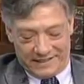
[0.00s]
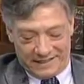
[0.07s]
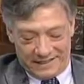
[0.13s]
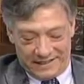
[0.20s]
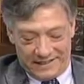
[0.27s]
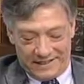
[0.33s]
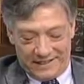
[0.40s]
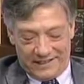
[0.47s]

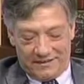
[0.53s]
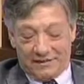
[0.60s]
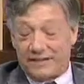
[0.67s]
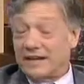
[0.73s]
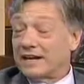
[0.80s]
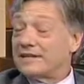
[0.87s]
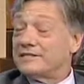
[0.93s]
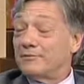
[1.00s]
Este, de
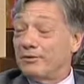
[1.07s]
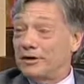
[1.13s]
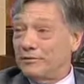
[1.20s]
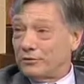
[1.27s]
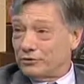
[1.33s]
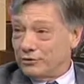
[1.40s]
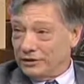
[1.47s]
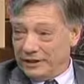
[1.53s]
verdad, gracias por la
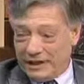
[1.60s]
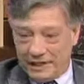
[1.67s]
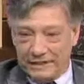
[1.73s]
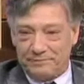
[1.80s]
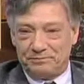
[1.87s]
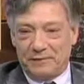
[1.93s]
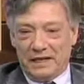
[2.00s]
oportunidad.